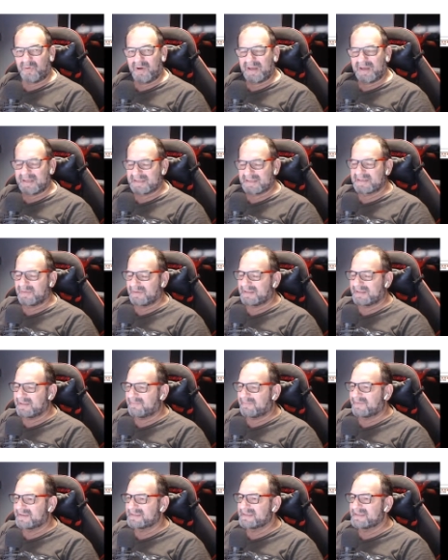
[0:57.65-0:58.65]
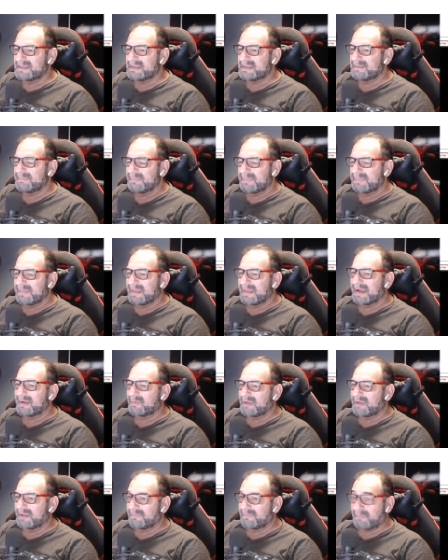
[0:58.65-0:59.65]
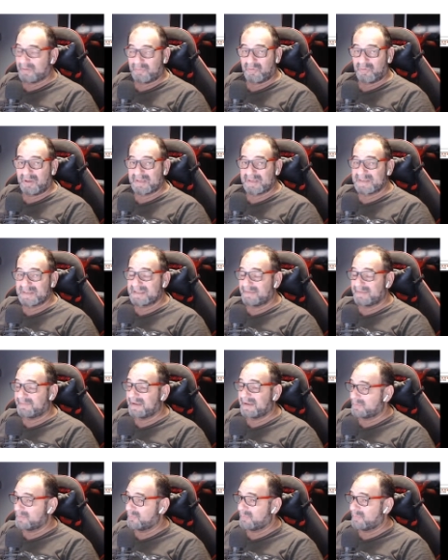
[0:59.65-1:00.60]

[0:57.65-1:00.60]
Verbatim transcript: horas que eu até fazia, tá? O gráfico 4 horas, mas é válido,